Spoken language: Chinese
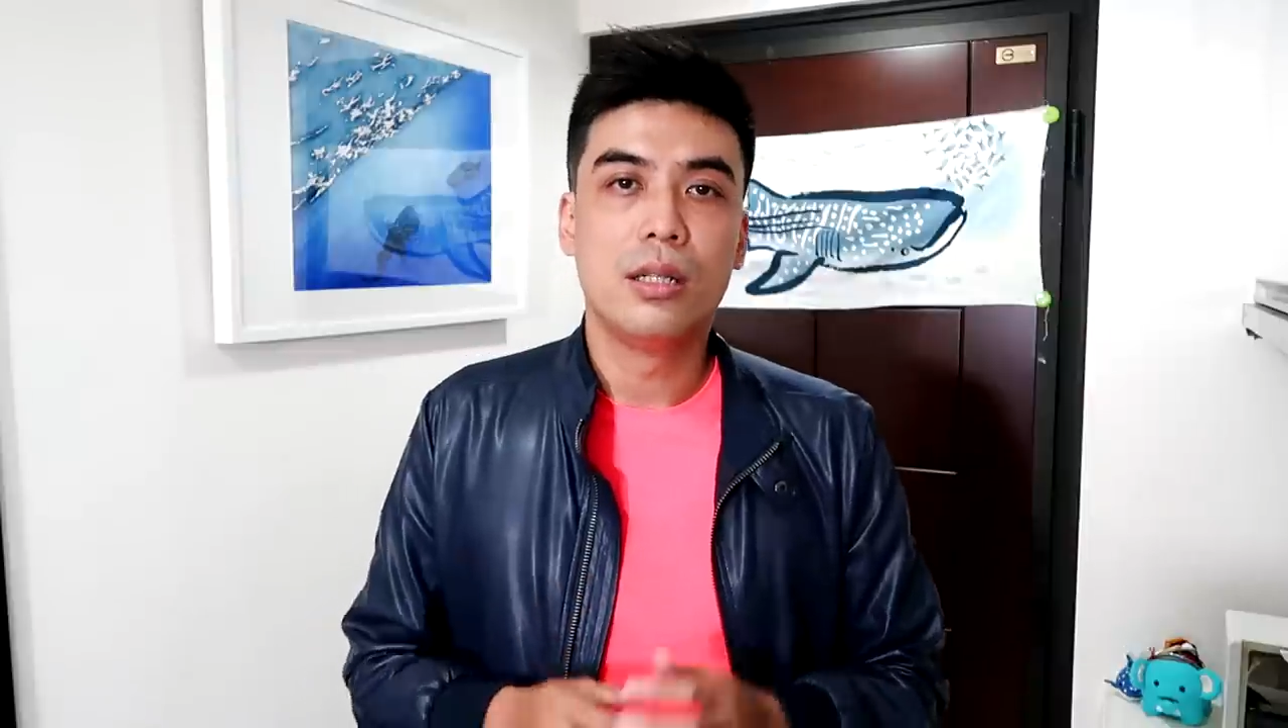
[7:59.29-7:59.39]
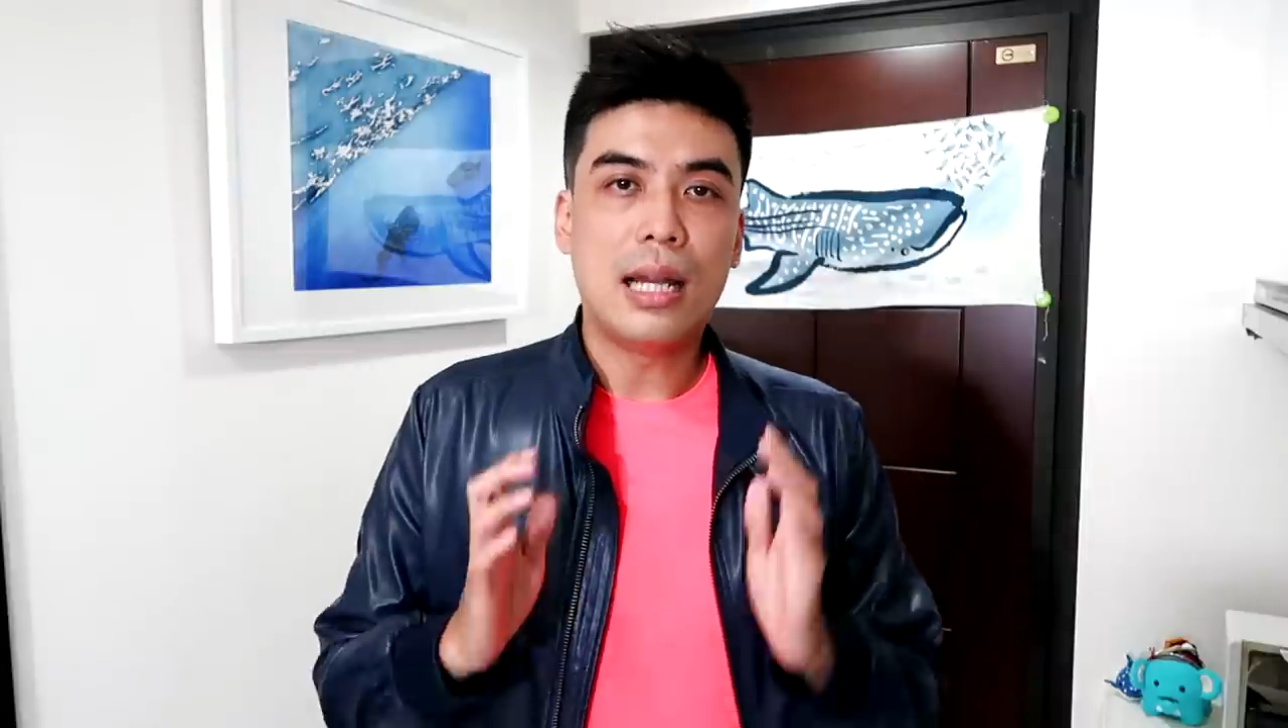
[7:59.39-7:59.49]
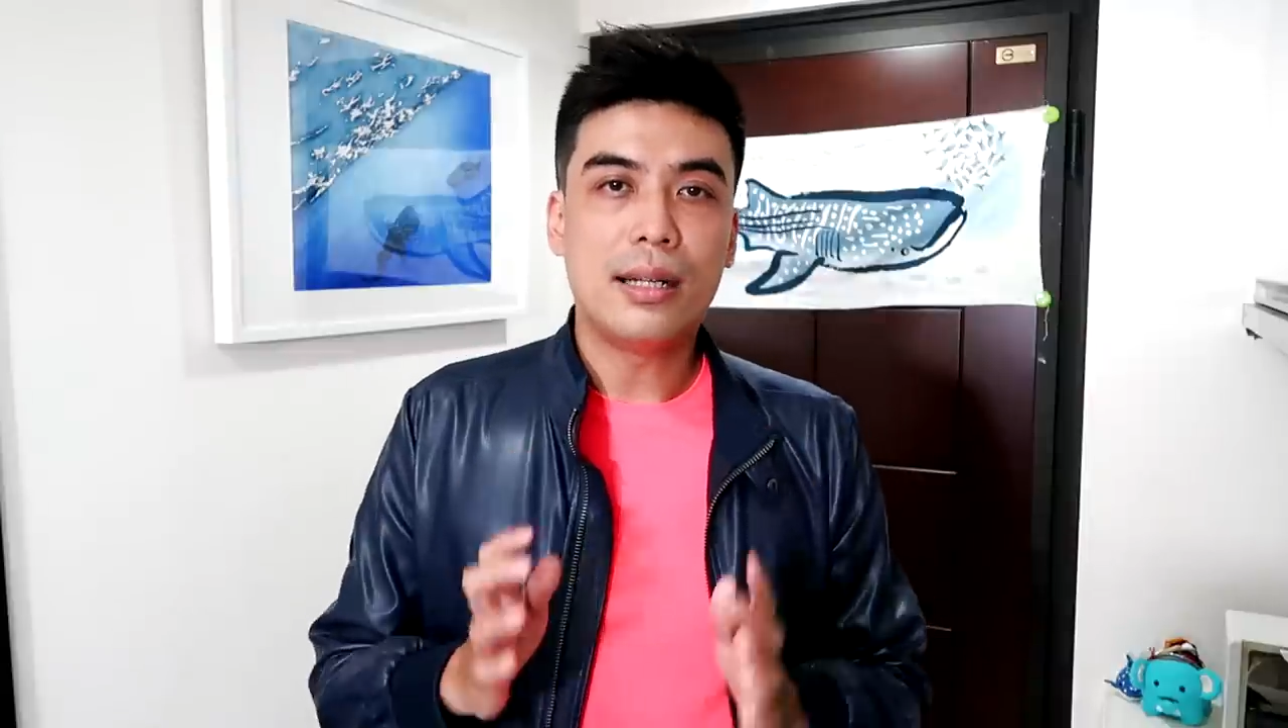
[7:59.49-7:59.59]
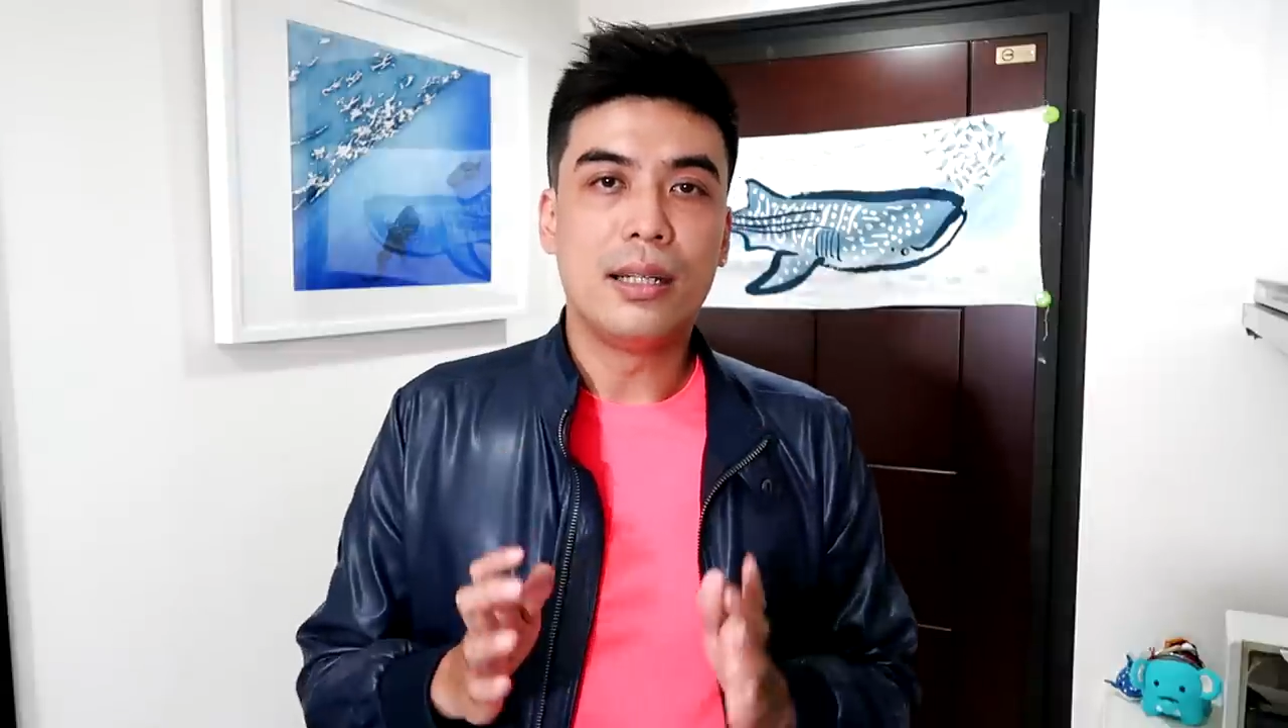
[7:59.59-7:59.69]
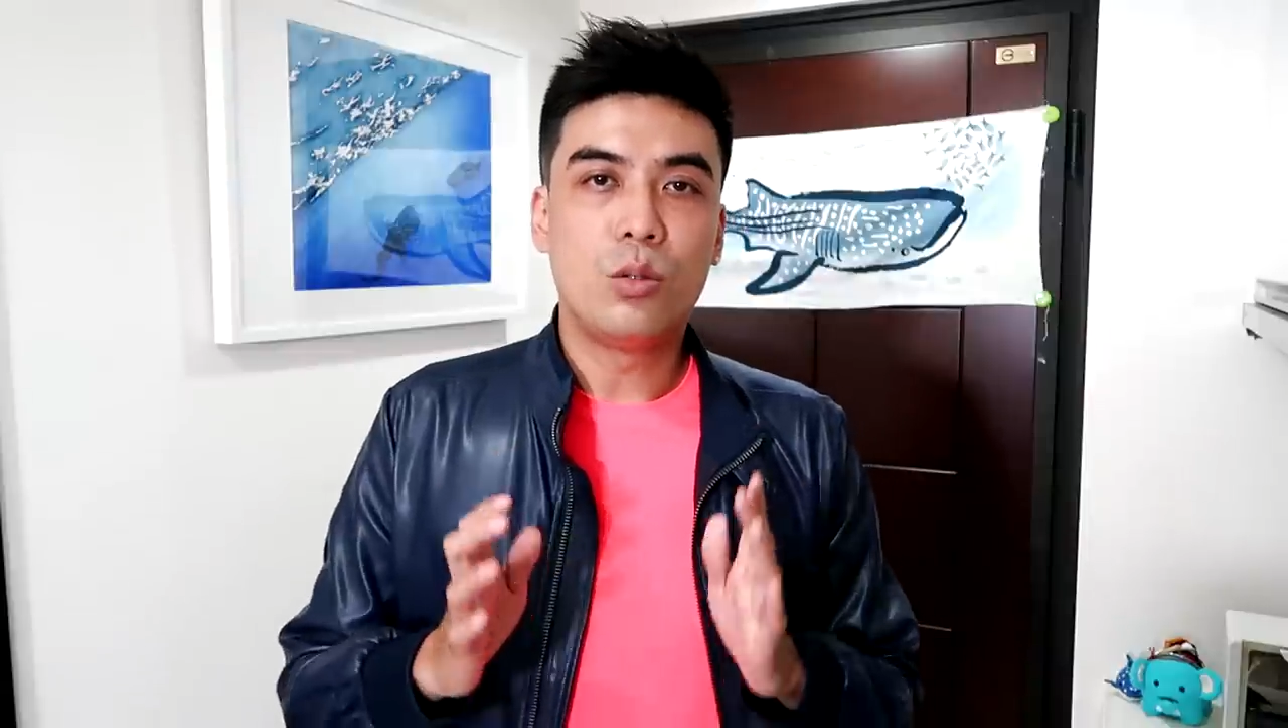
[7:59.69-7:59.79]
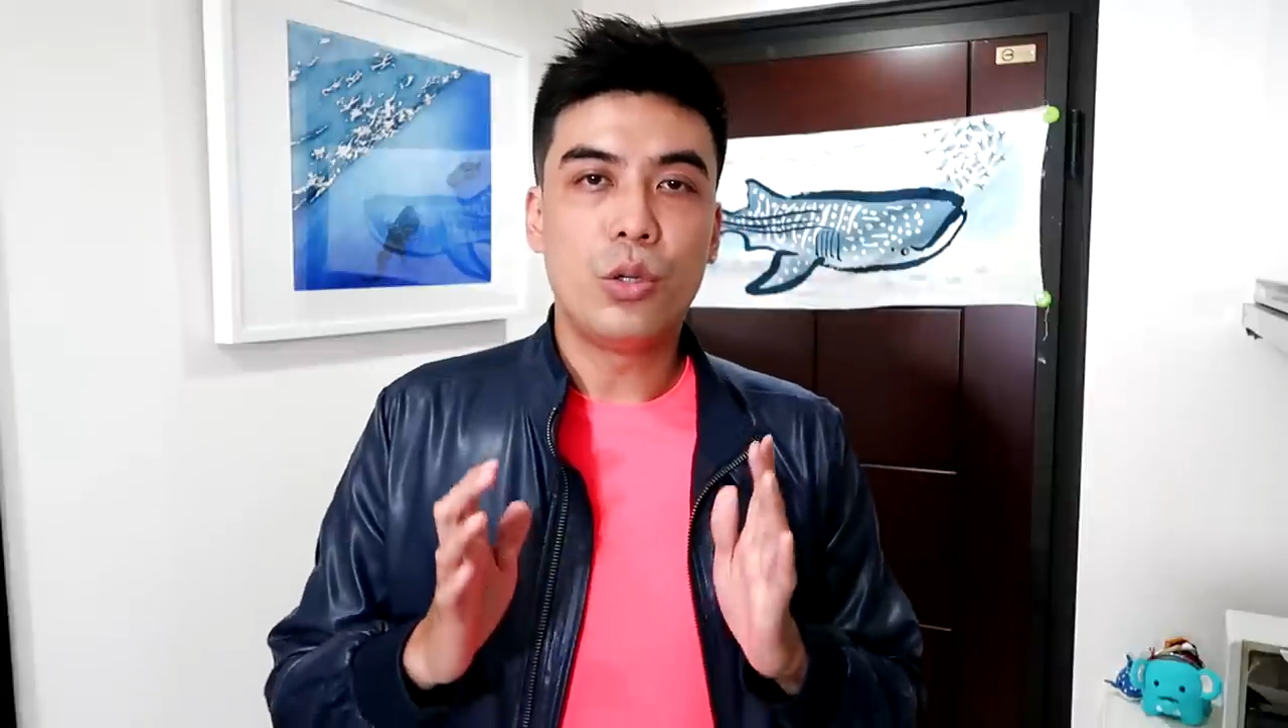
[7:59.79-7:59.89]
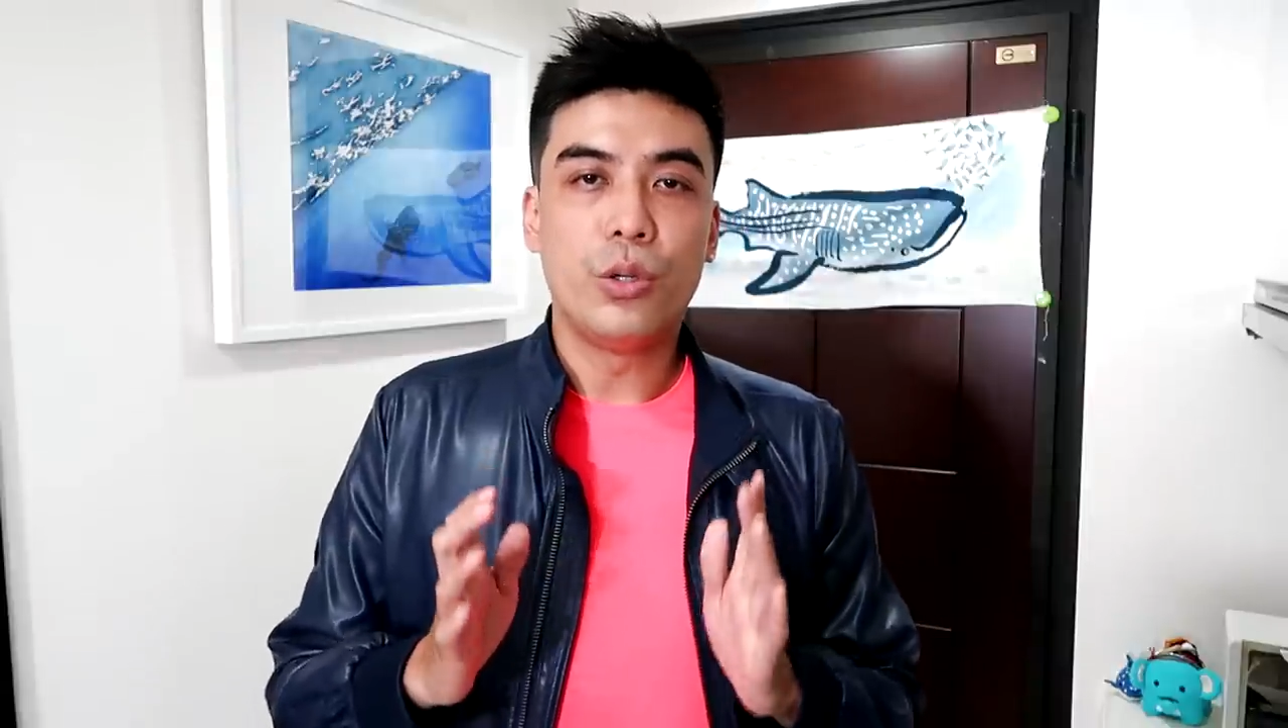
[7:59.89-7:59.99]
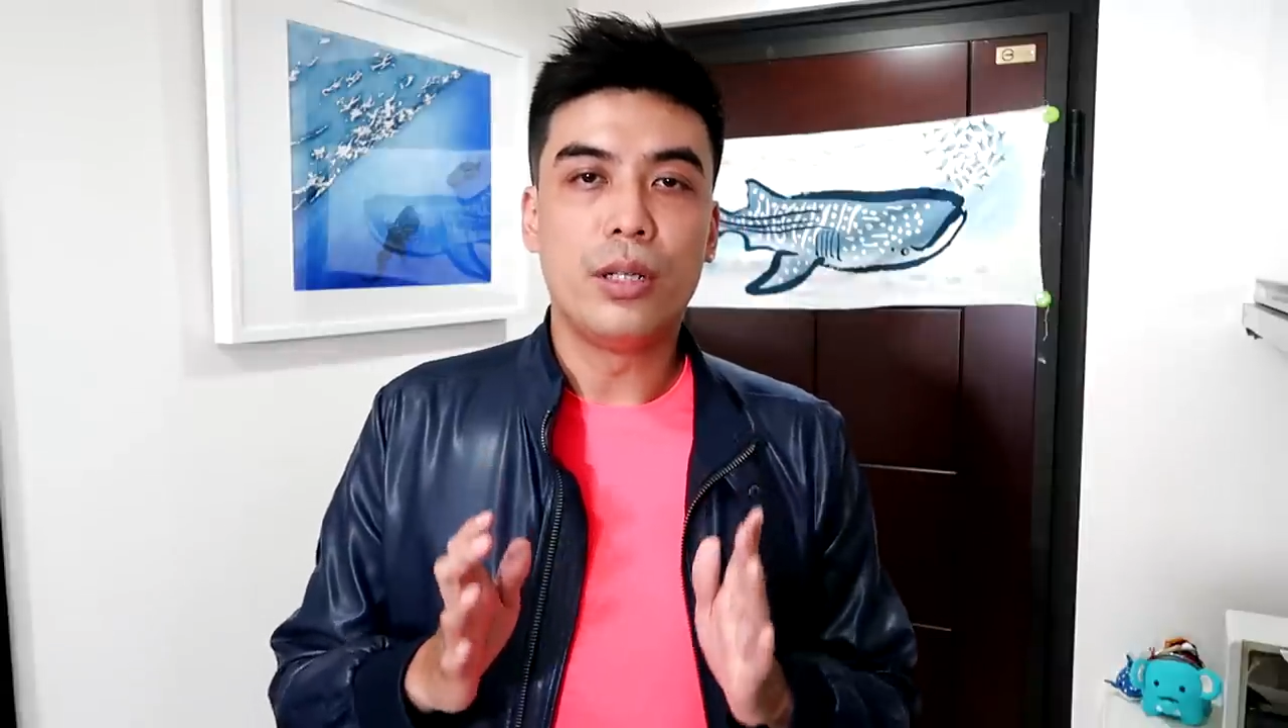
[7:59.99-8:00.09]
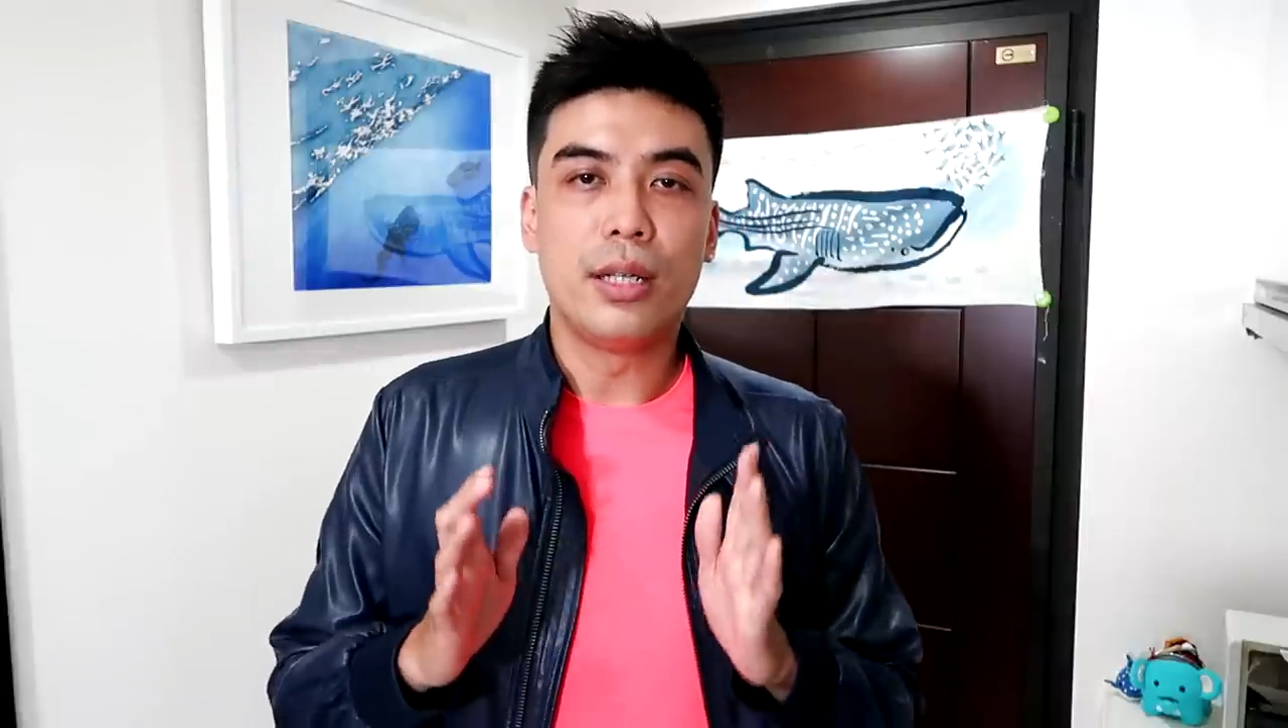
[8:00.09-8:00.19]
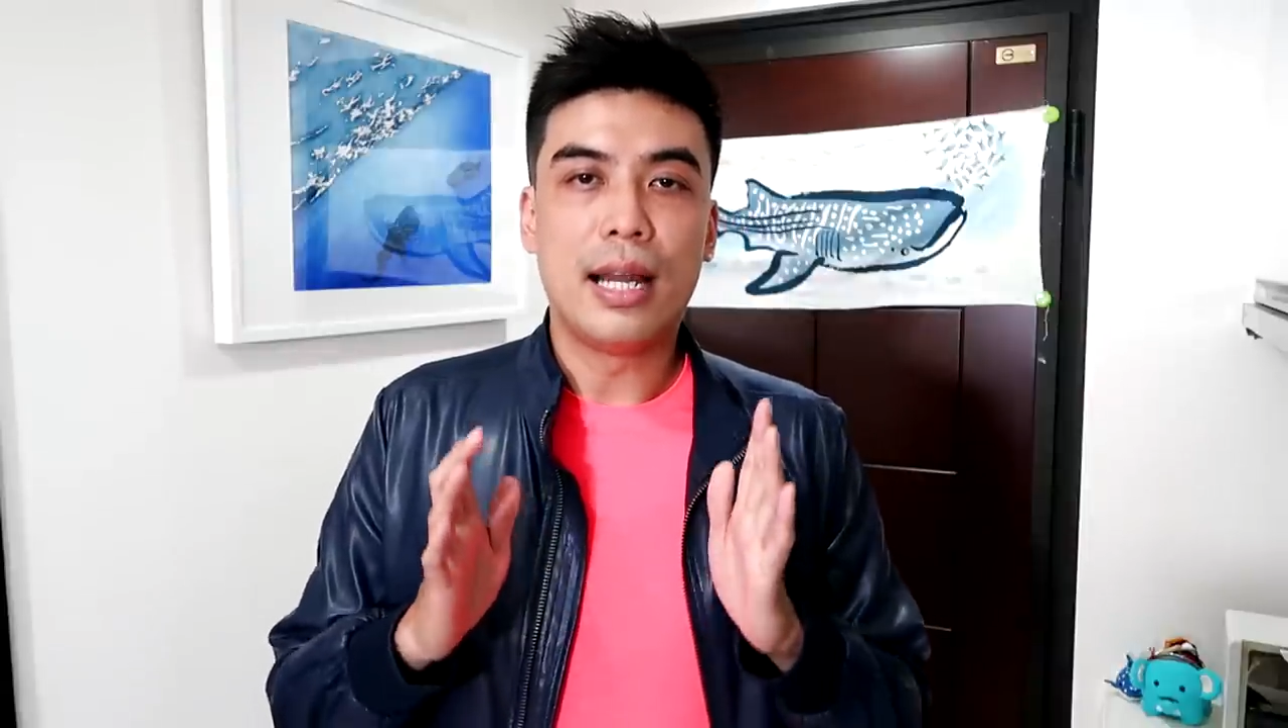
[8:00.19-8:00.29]
当你对
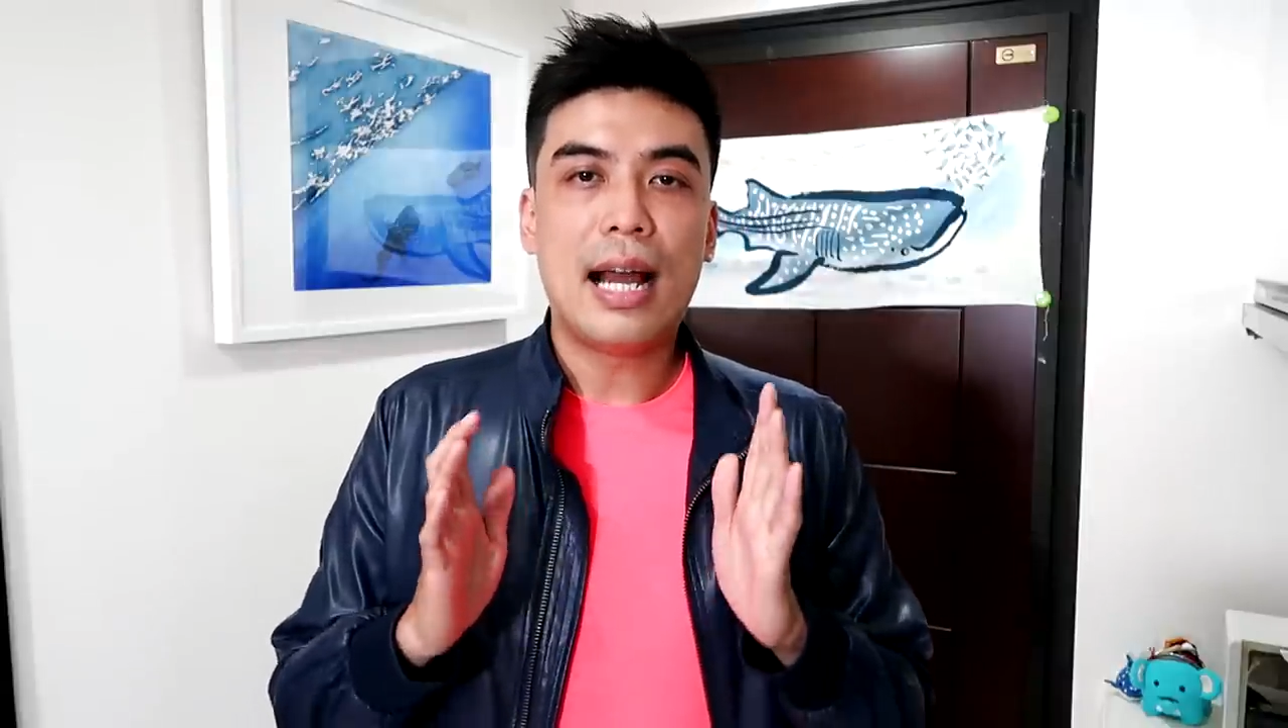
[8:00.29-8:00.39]
于你